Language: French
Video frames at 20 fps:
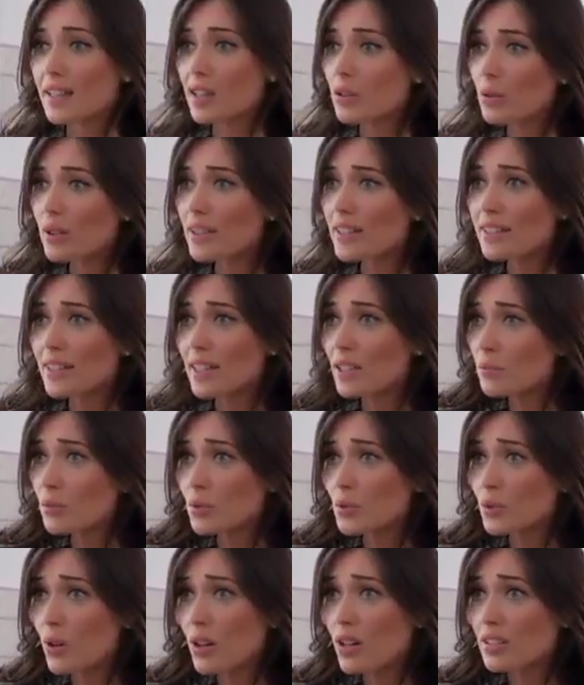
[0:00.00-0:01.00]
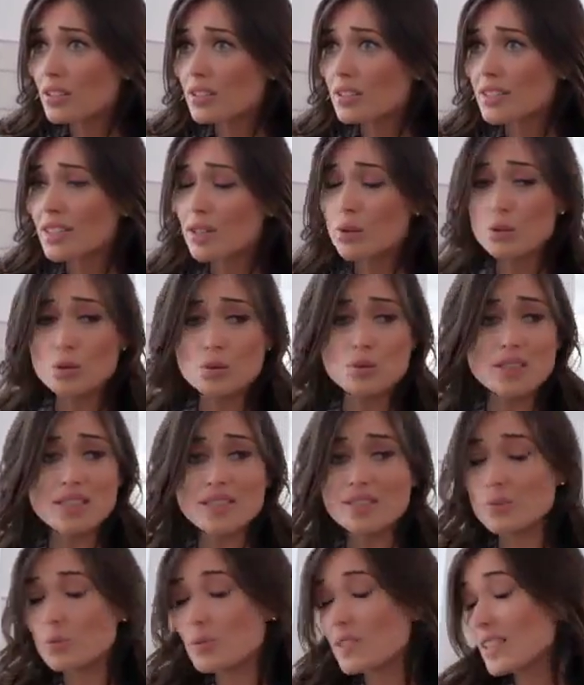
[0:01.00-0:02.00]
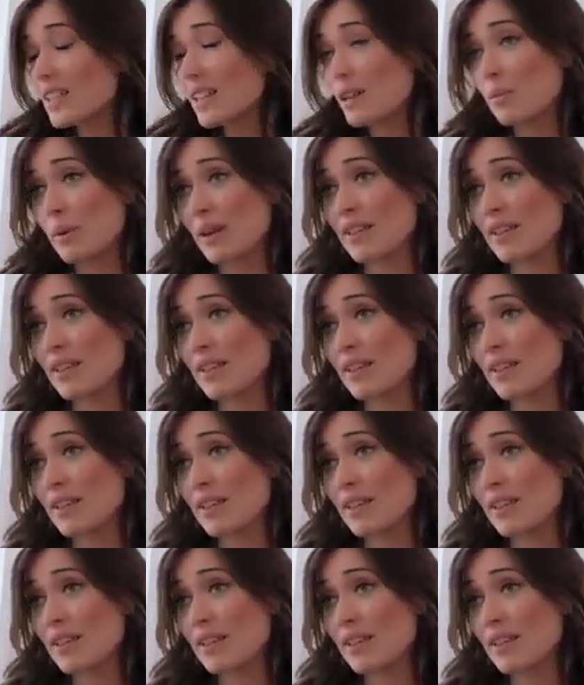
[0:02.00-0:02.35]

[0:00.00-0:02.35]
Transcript: Chloé, calme-toi. Il a aucune raison qu'il la